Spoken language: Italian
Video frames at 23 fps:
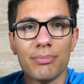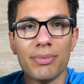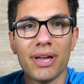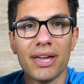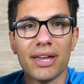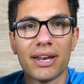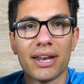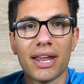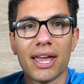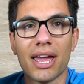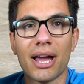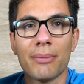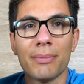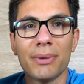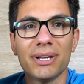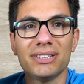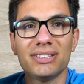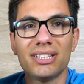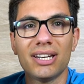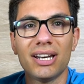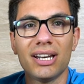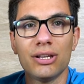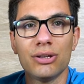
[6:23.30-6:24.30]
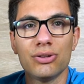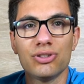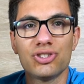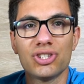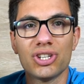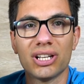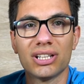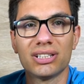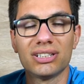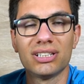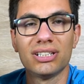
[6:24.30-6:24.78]
bene e a mettere gli
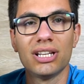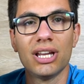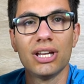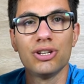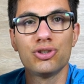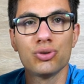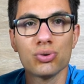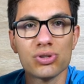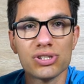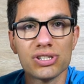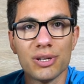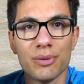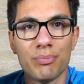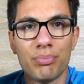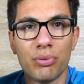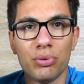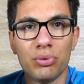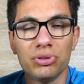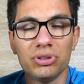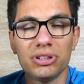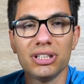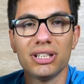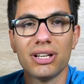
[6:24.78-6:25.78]
oggetti nei giusti punti,